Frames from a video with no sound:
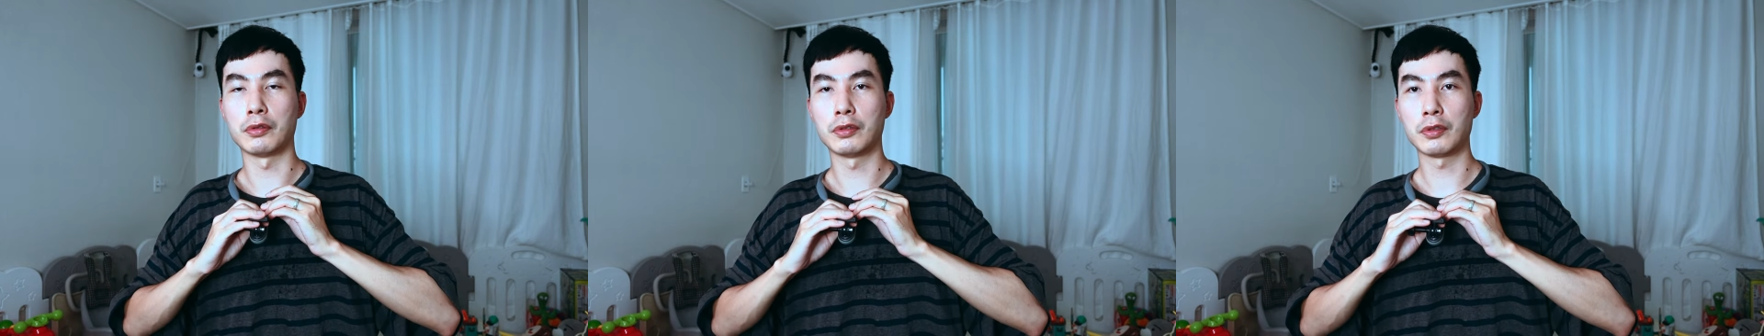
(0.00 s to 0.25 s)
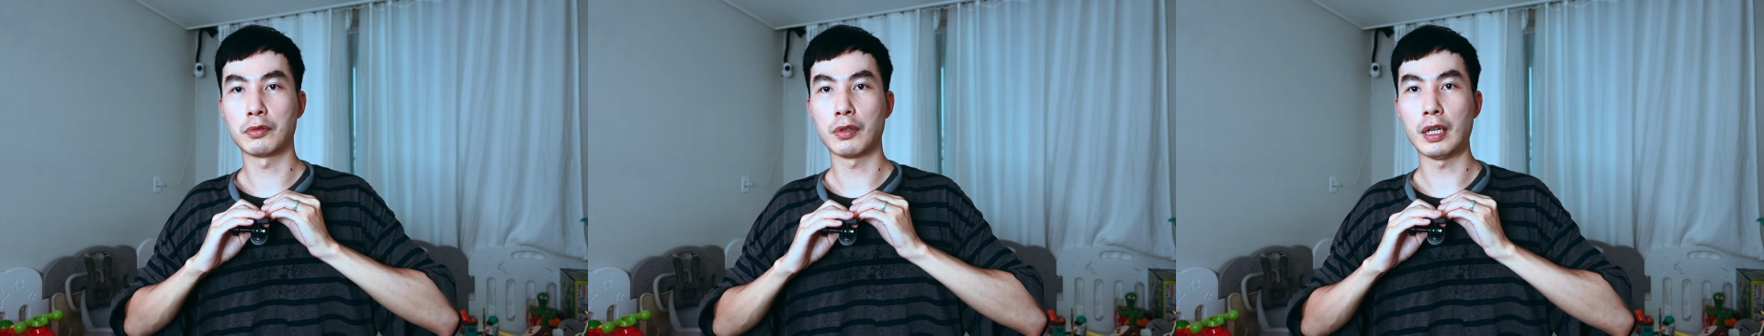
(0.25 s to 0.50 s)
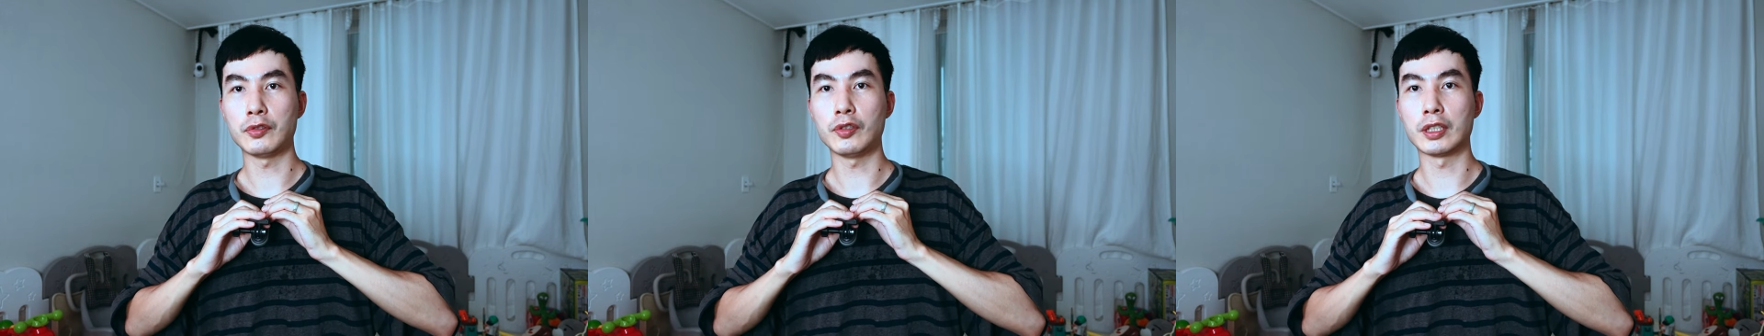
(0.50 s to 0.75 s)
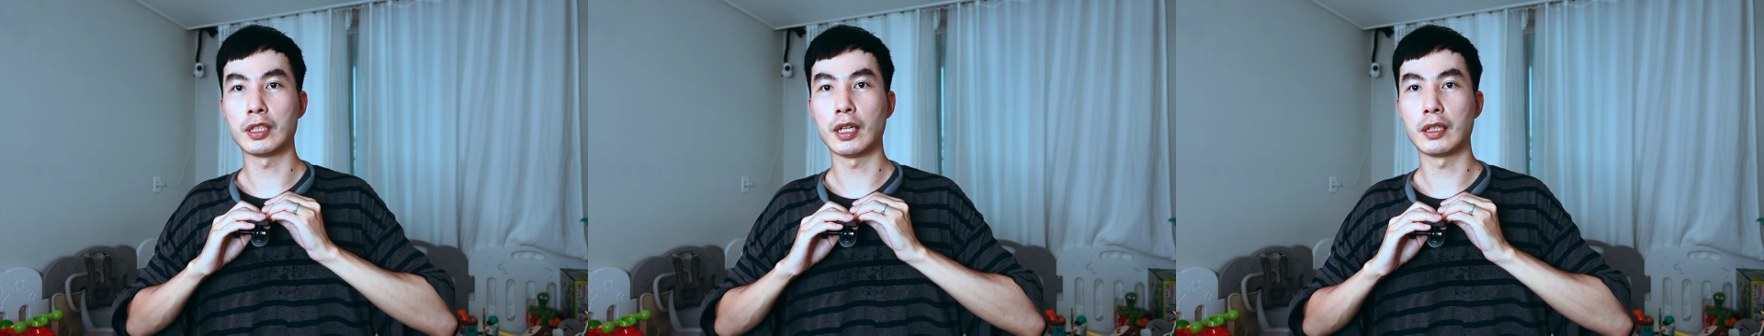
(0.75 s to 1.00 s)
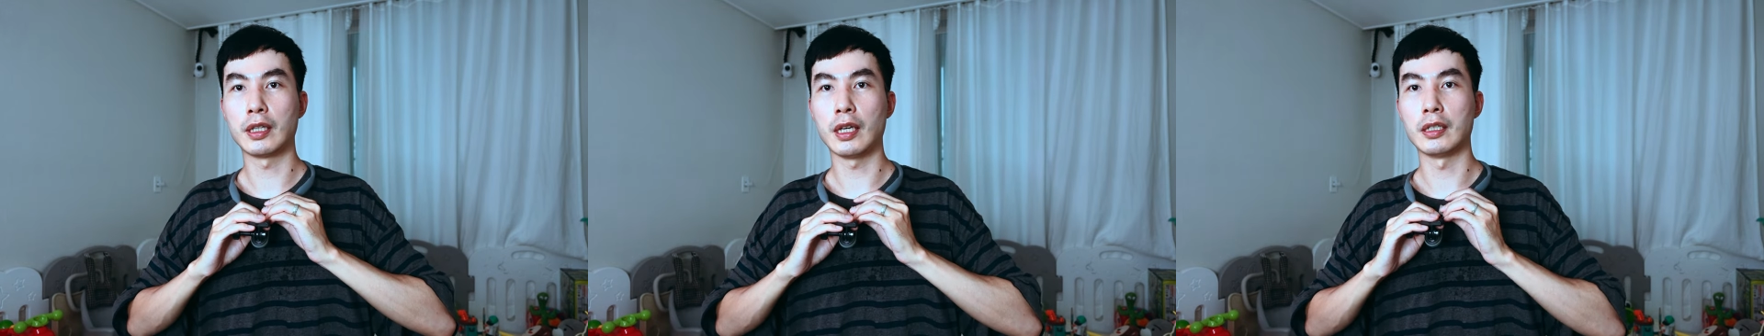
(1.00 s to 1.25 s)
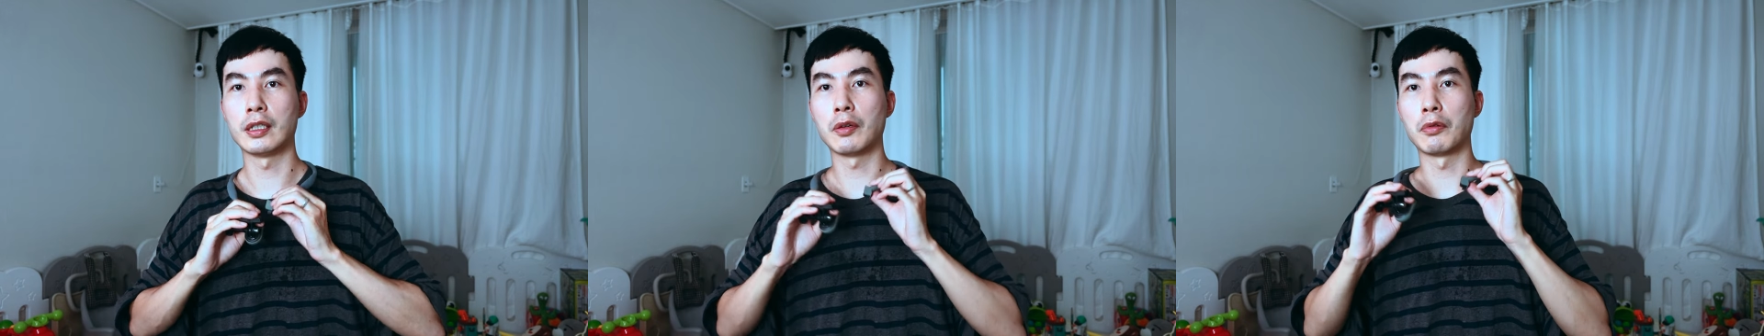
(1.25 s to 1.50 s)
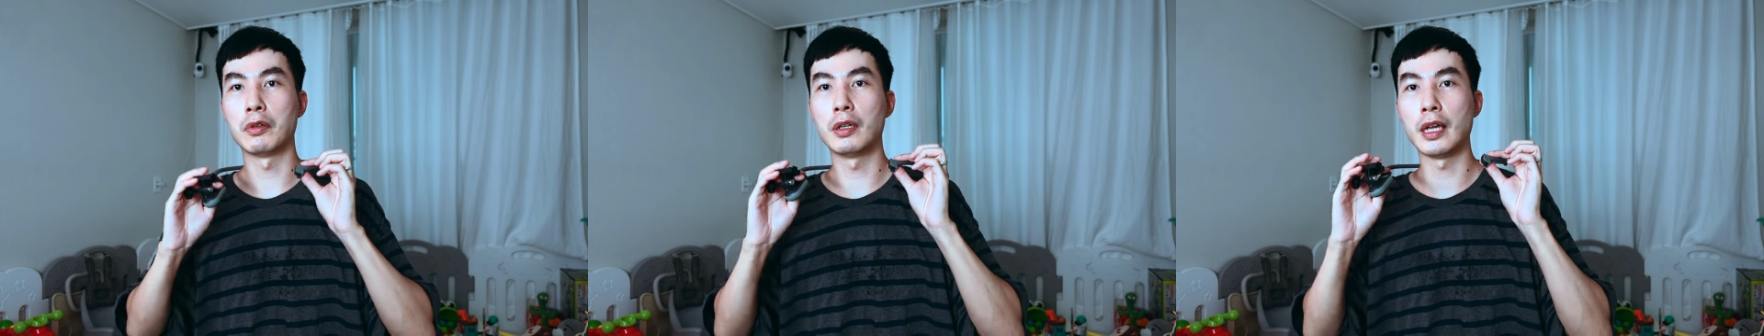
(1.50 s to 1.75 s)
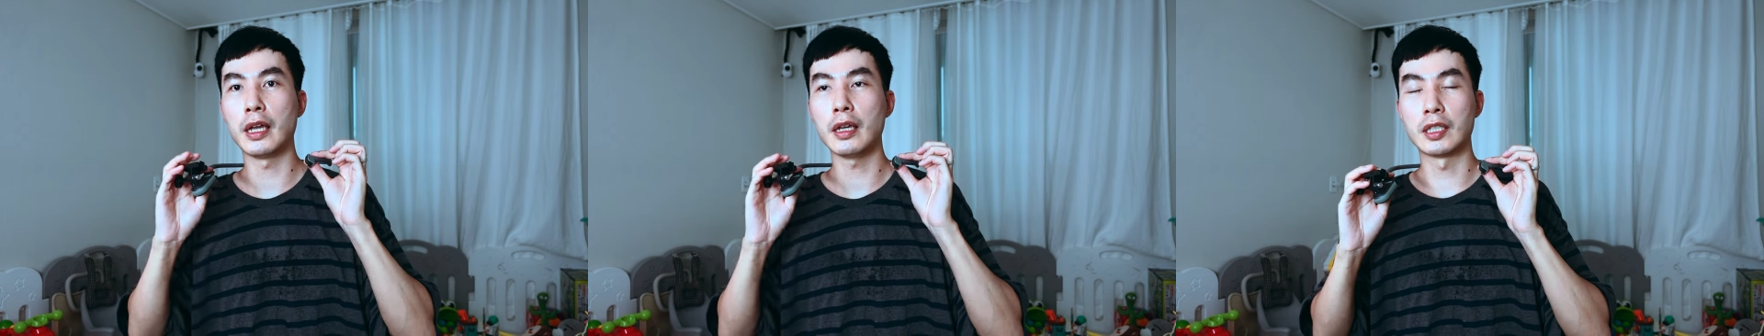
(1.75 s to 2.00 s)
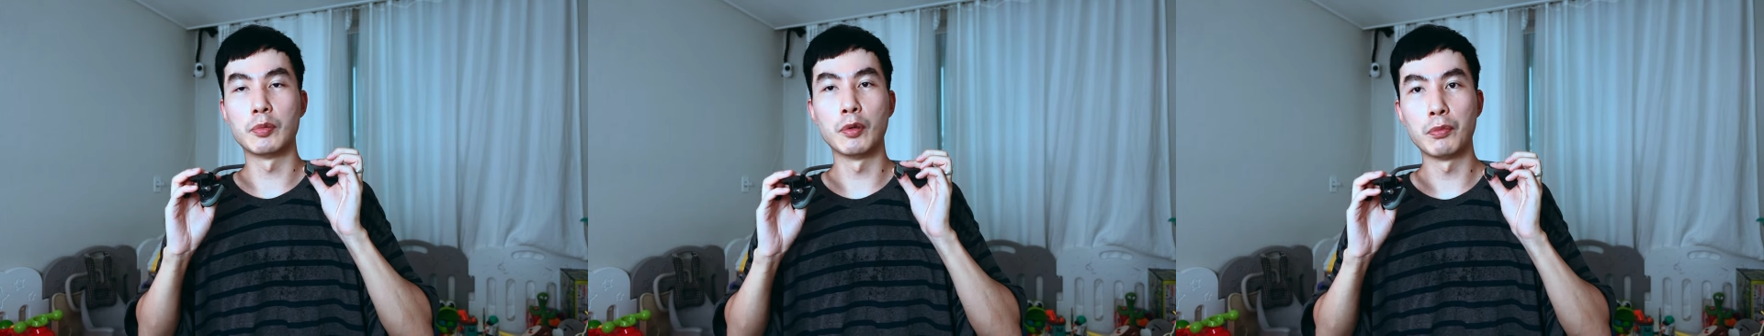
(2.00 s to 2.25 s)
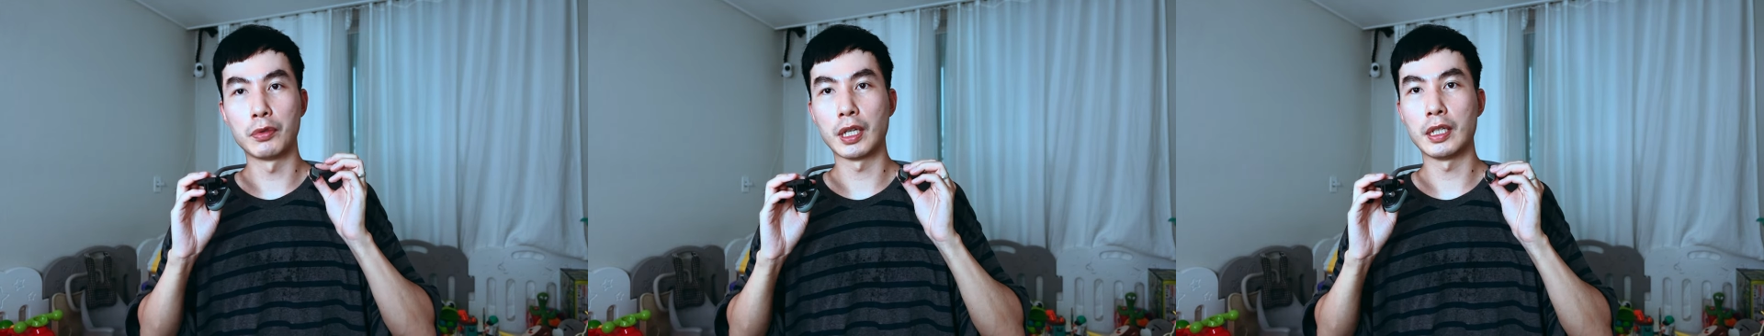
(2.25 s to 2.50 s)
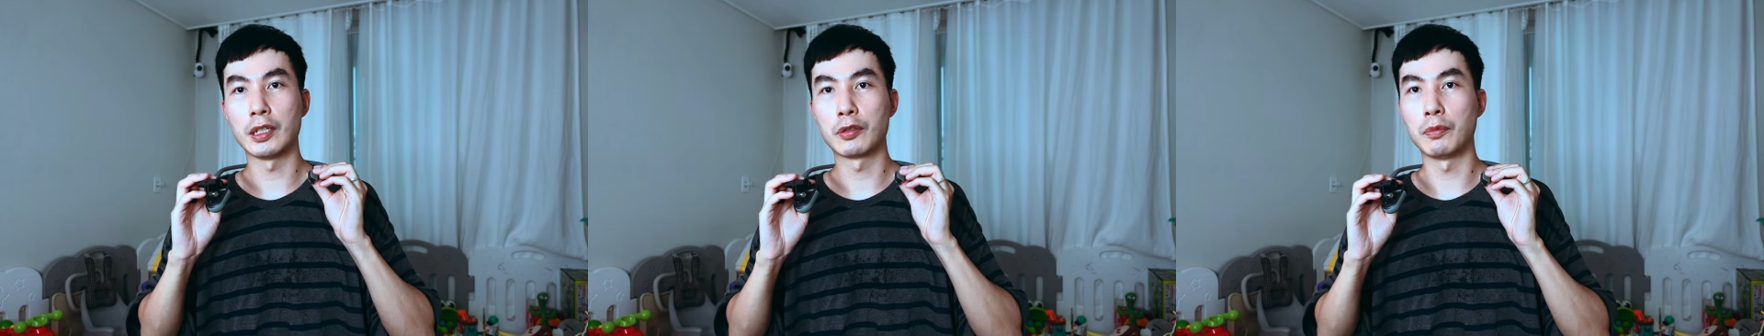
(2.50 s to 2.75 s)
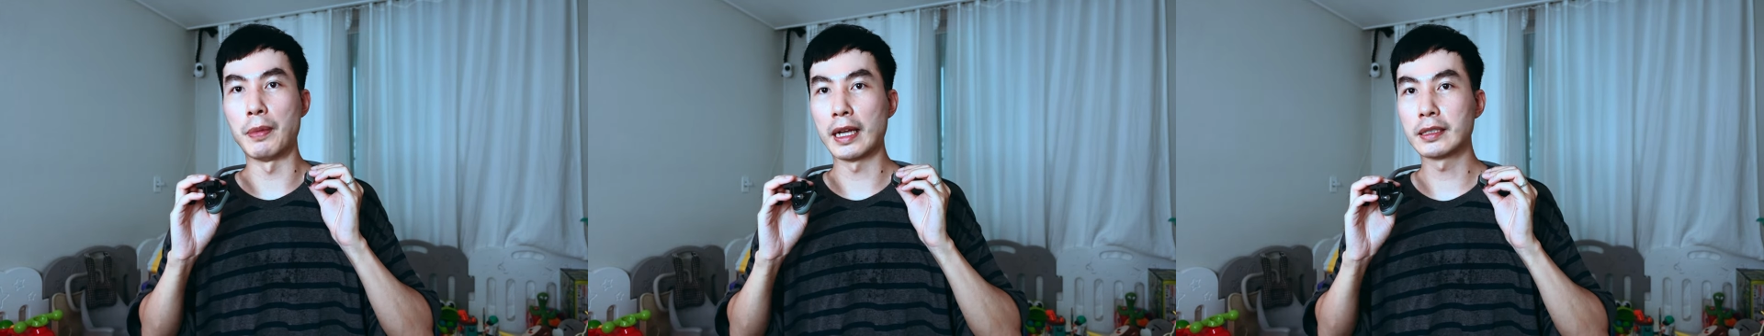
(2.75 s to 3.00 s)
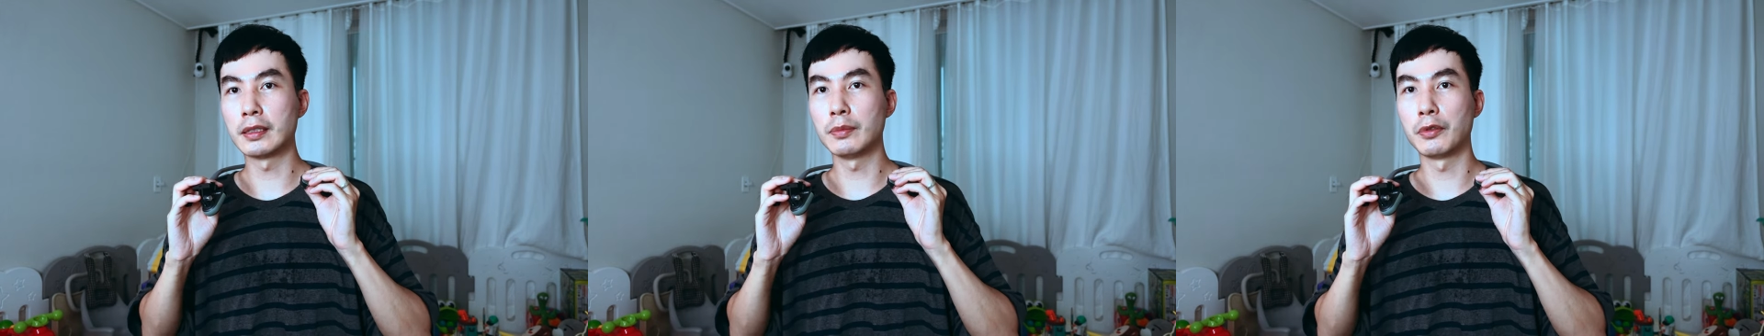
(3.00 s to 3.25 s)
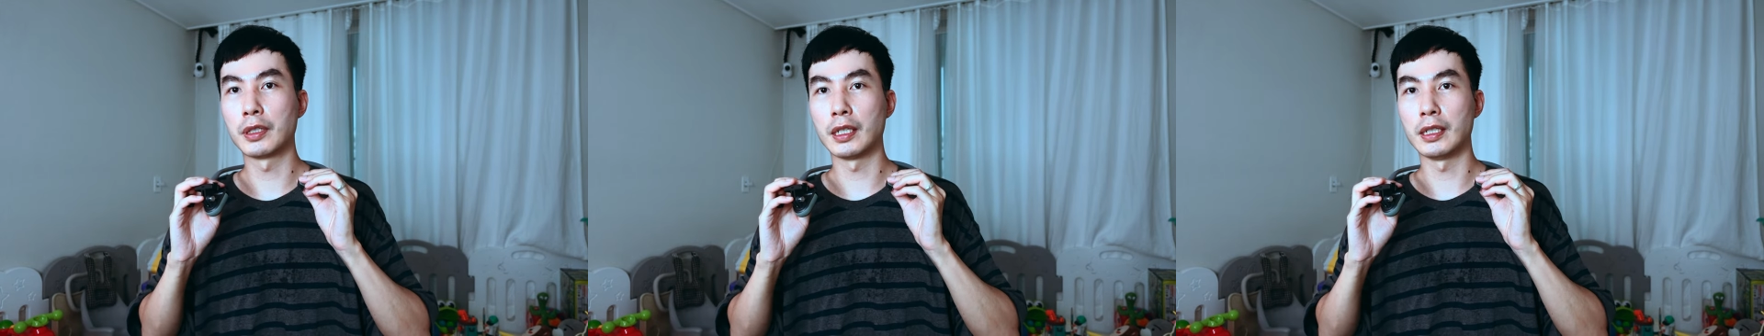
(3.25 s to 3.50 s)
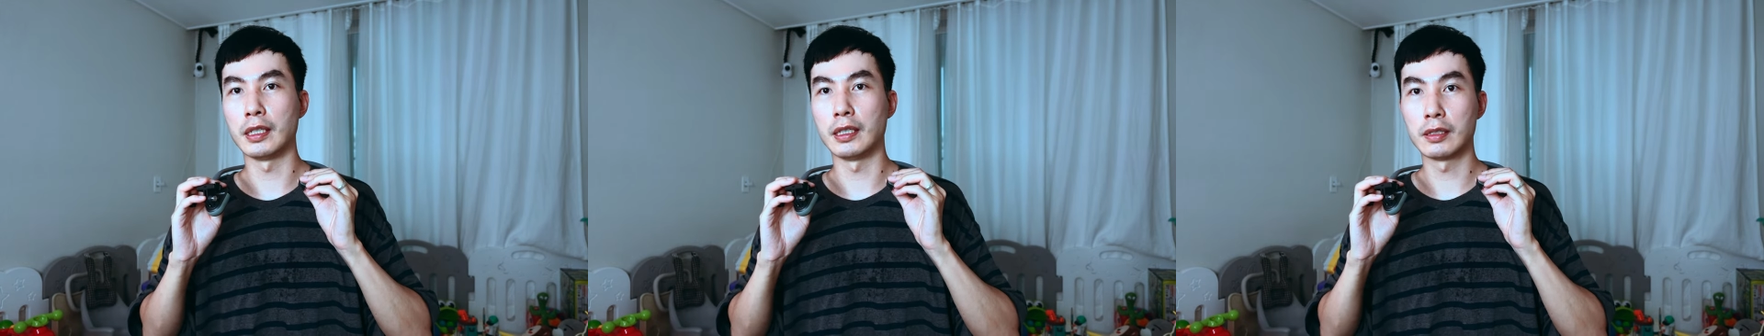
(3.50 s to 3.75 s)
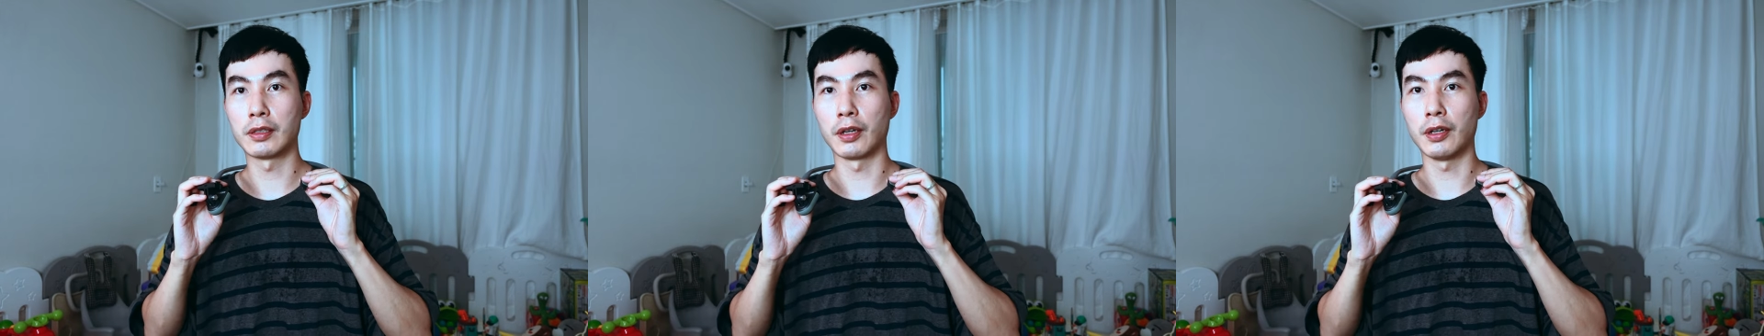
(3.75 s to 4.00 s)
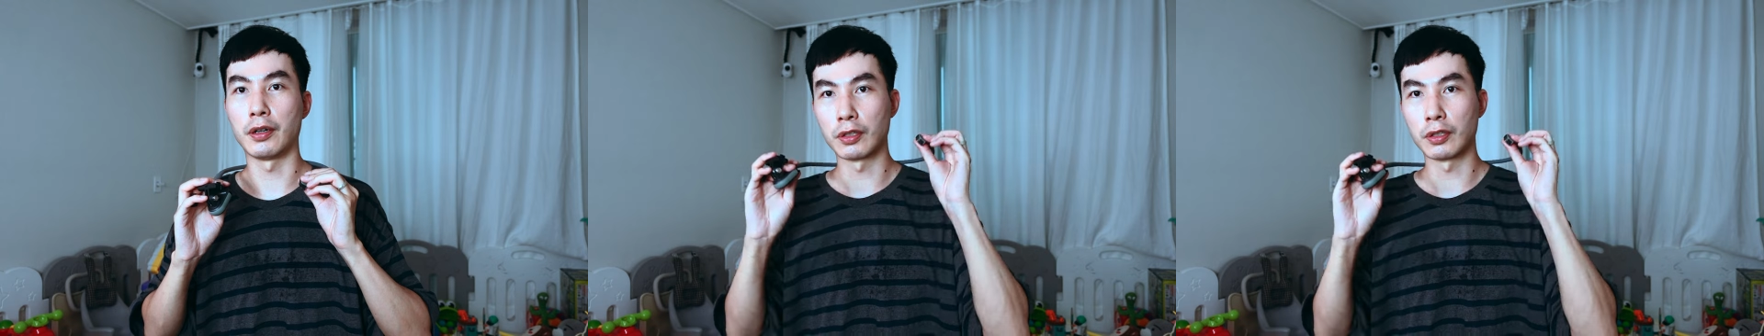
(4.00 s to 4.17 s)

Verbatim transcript: 어느 정도 할 수 있긴 한데 이게 원래 기본 모델이 있고 맥스 모델이 있어요.